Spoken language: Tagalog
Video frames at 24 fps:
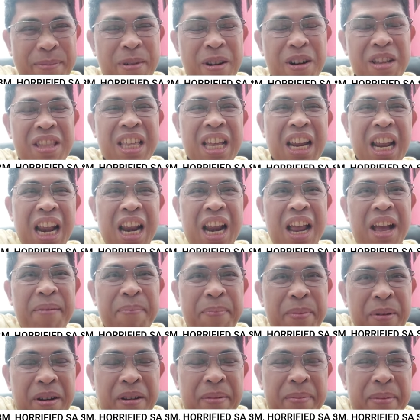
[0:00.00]
Buti na lang
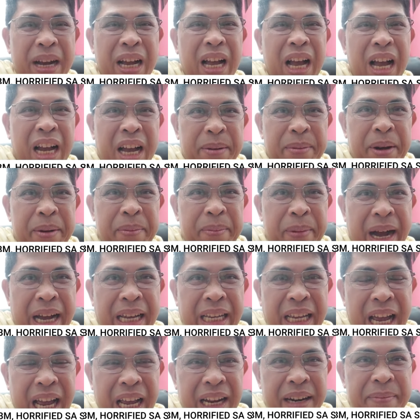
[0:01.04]
po mga
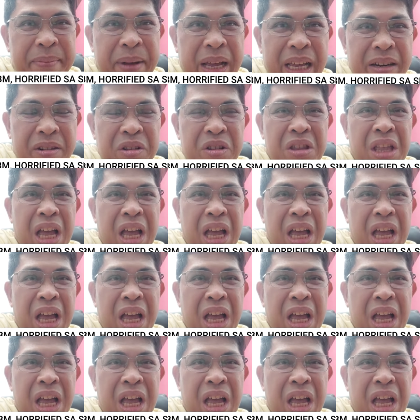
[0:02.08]
kababayan, mayroon